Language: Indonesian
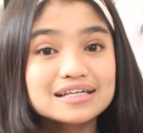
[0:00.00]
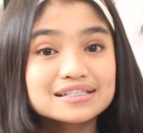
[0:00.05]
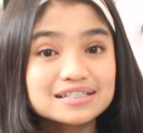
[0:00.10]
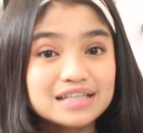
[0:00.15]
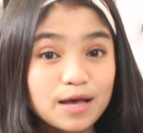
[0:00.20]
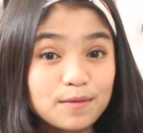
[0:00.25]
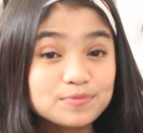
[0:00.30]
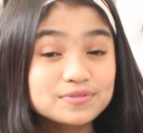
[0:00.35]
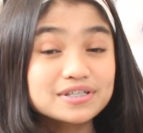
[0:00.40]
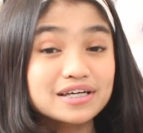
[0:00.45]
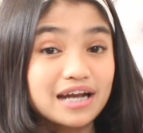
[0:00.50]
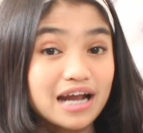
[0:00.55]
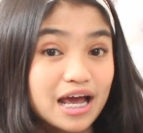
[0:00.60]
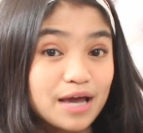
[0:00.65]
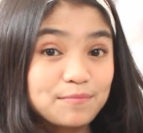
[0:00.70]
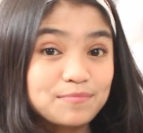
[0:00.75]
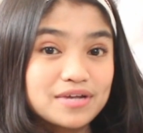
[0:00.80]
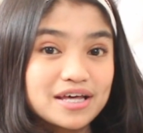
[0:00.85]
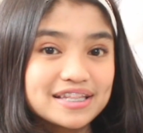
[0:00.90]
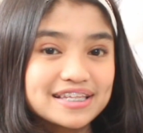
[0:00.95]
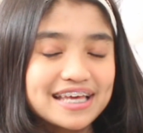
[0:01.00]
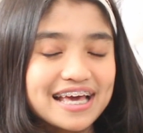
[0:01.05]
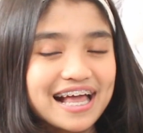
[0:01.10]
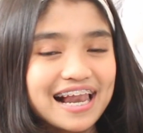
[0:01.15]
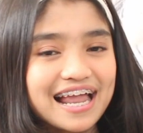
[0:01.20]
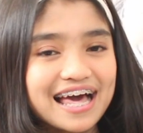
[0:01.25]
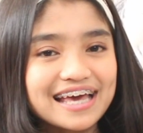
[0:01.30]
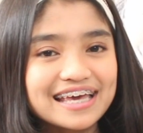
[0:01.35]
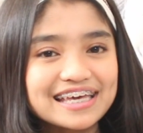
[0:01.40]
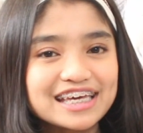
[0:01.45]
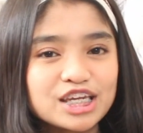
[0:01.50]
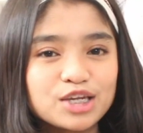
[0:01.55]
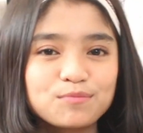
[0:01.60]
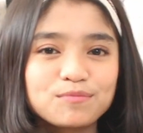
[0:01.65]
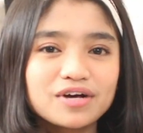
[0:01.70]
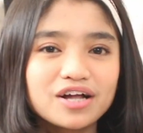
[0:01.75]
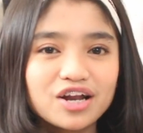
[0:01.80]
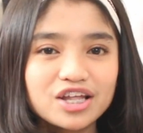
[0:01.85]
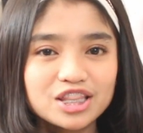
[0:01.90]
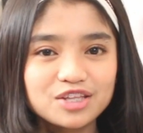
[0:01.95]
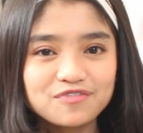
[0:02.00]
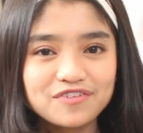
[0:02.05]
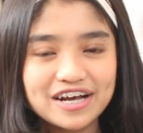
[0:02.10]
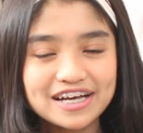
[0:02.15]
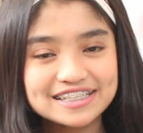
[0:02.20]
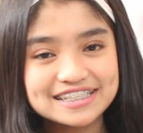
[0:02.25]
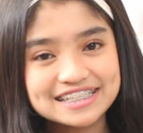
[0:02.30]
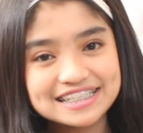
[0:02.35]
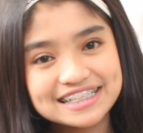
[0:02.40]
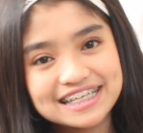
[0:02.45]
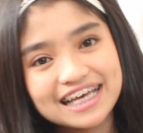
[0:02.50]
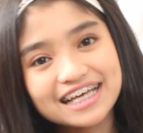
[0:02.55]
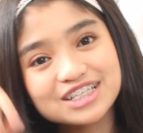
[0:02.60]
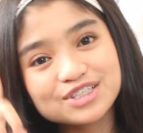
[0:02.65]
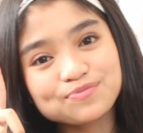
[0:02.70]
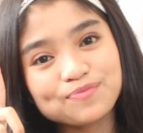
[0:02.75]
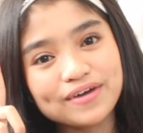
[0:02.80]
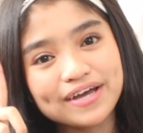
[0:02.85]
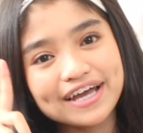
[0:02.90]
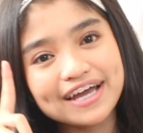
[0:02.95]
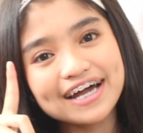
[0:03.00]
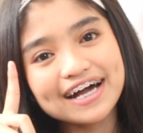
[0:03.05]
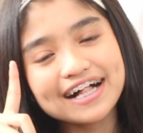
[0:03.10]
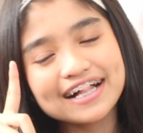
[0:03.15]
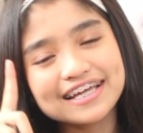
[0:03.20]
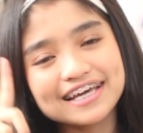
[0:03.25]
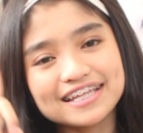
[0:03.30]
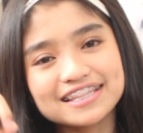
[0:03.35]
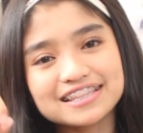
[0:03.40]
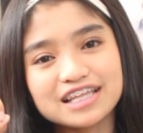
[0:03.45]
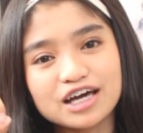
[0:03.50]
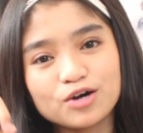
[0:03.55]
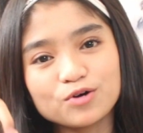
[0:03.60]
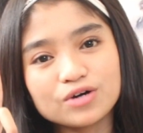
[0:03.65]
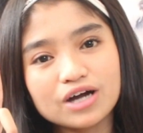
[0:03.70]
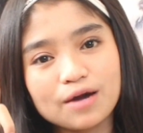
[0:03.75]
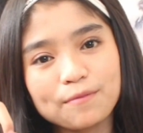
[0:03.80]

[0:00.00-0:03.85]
subscribe dan nyalain bell notifikasinya supaya kalian tahu